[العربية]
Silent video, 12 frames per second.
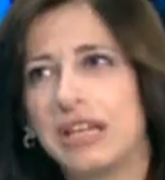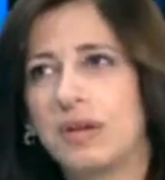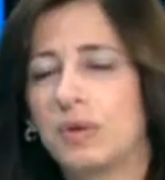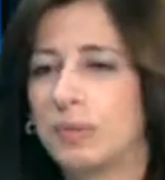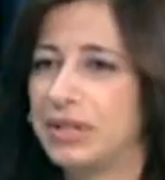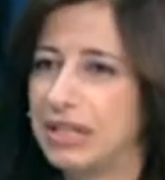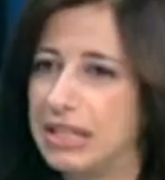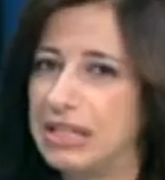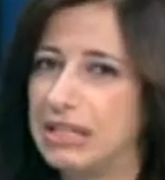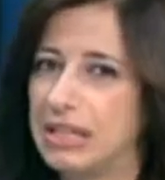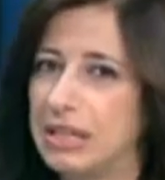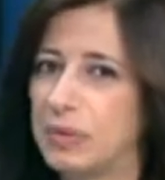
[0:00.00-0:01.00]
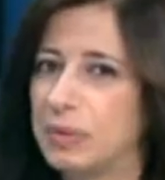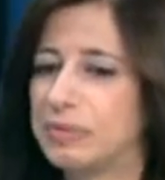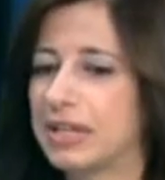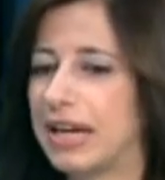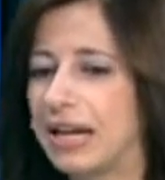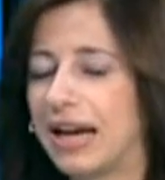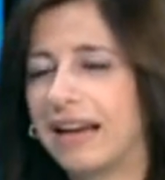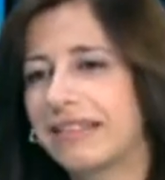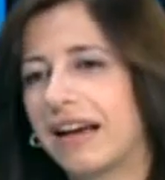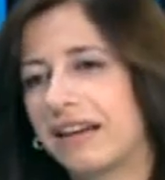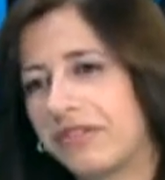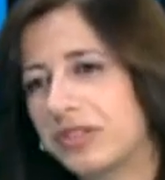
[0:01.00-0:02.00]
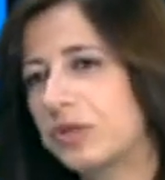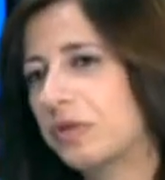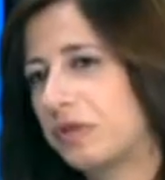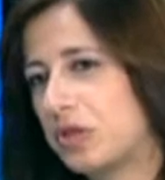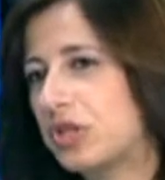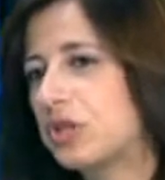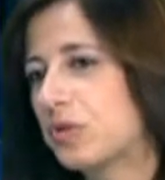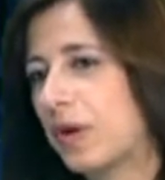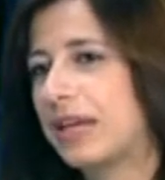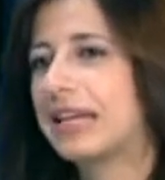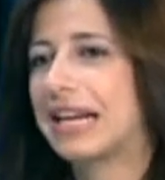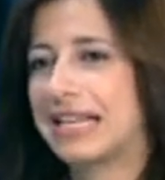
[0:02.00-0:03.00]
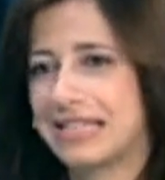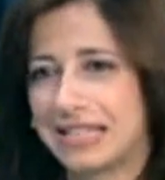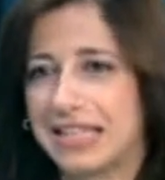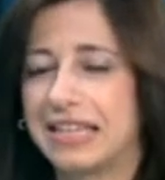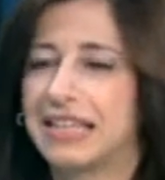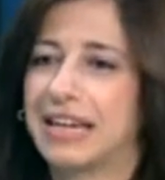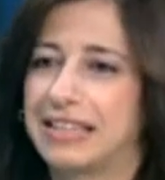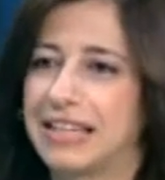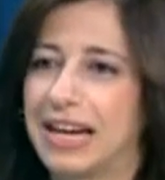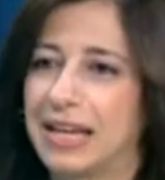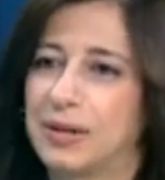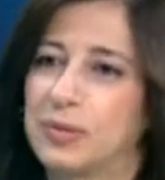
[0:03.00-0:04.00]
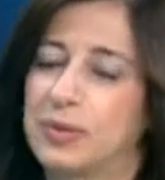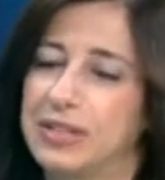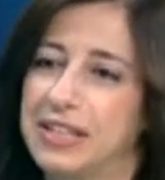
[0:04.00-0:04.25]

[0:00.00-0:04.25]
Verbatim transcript: ولبنانيه ويمكن حتى عرفت انه في شيء شوي كلاسيك يعني رح يكون